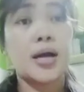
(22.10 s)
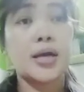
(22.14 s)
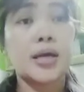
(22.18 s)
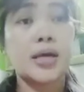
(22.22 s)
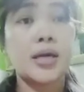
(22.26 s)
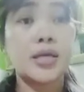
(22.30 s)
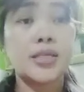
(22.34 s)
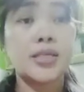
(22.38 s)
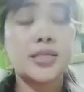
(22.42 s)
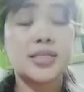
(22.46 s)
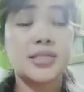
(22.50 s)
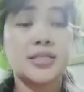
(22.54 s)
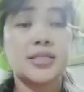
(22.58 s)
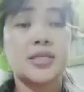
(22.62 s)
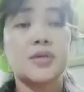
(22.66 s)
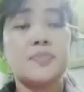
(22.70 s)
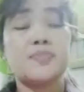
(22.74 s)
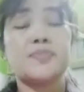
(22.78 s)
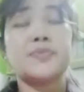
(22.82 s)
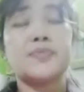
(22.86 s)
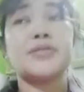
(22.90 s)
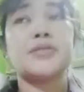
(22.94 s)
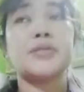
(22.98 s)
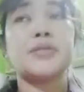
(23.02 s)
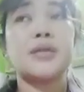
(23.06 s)
aking
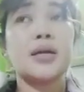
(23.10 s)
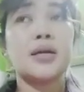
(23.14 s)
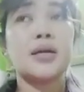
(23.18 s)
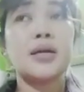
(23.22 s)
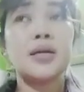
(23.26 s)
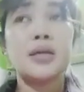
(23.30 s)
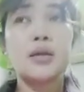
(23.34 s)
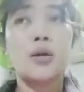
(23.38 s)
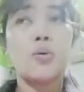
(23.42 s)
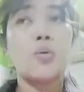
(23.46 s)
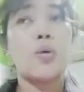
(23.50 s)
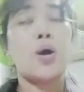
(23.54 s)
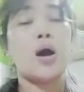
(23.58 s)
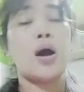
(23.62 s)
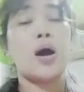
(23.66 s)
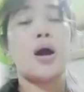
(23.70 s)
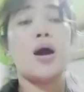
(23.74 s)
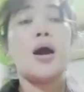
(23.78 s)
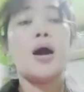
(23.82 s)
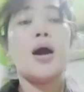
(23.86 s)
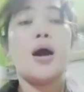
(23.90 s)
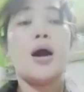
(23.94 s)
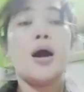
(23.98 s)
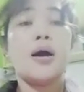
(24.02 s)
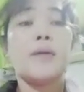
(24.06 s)
steps na ginawa
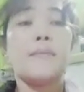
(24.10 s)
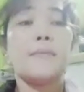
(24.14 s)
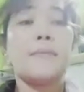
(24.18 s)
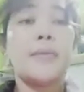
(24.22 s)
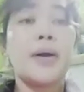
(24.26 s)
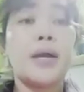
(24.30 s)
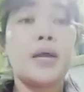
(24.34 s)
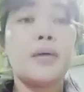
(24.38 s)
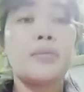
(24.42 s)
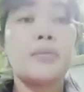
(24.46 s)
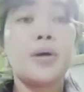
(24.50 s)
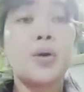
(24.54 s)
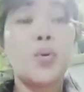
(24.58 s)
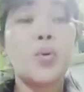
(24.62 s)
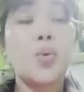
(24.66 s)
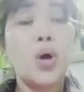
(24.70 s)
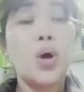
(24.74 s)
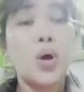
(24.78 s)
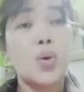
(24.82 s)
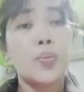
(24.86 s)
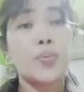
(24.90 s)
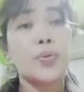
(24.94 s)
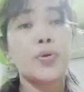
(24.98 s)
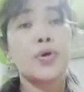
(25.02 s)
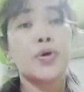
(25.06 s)
para makuha
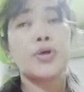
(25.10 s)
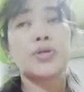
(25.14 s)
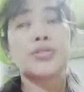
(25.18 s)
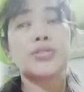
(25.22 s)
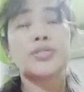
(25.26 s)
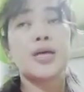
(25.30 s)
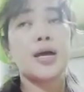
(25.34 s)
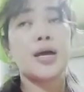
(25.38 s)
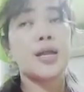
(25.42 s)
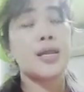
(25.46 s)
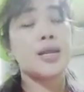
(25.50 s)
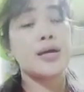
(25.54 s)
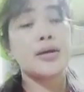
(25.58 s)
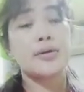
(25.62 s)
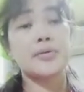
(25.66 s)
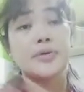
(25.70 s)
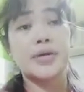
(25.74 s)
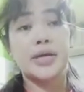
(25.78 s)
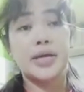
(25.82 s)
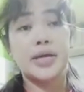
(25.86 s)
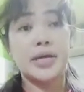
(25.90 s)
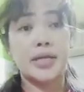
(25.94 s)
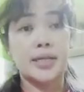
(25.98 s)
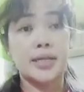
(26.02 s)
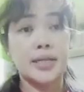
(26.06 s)
ko po yung
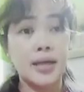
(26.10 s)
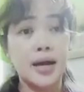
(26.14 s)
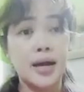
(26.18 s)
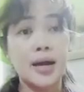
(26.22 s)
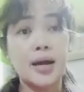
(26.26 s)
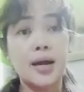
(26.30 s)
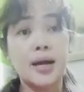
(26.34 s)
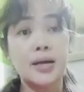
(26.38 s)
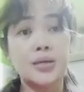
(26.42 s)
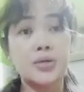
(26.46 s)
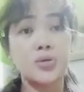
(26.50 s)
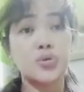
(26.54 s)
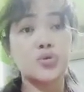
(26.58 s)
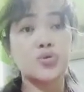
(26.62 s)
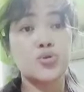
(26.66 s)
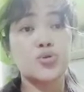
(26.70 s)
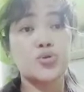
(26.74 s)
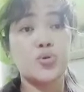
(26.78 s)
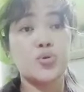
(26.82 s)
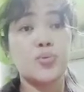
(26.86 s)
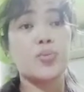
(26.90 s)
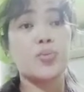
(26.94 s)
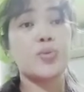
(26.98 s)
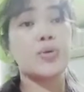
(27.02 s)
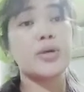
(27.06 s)
salary ng
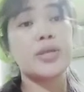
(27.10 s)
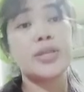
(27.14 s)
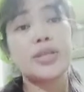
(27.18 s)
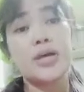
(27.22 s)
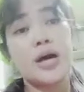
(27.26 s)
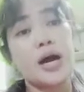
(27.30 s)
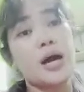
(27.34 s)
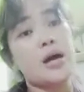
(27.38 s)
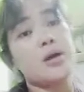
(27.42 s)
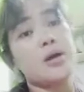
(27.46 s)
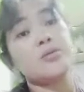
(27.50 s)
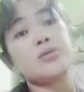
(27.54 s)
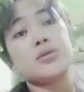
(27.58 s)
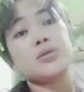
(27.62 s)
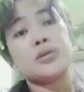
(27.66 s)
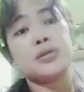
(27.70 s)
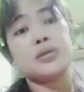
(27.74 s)
YouTube without